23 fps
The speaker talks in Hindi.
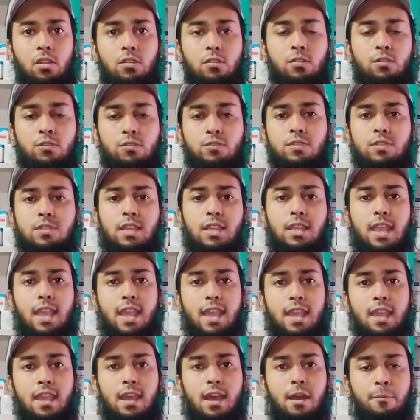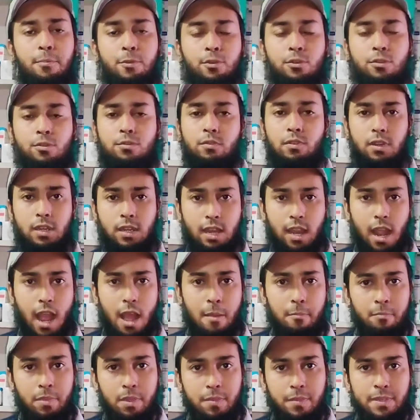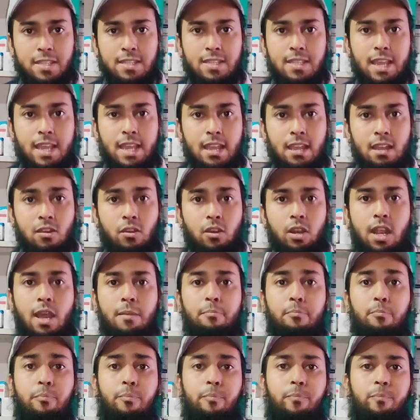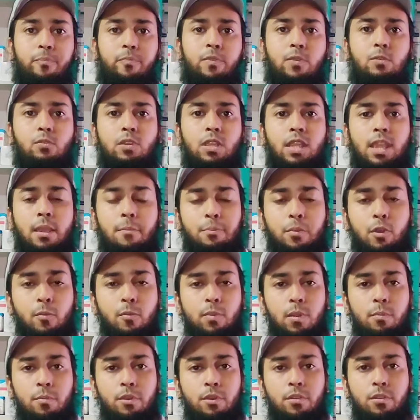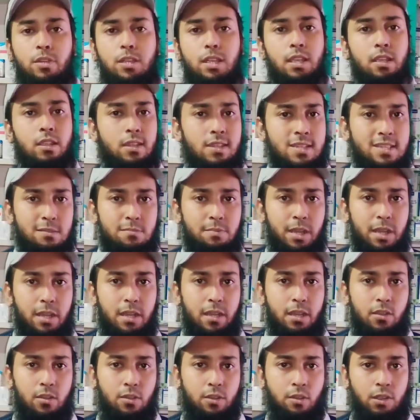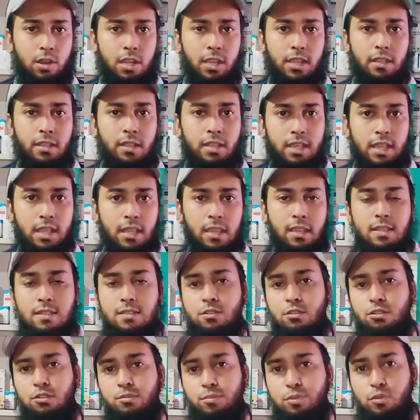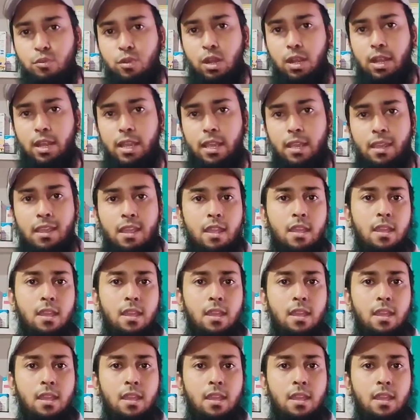तो उससे क्या है आपको काम भी बच जाएगा और आपको ये प्रॉब्लम नहीं होगी कि किस बकरे को टॉनिक दिए किसको भूल गए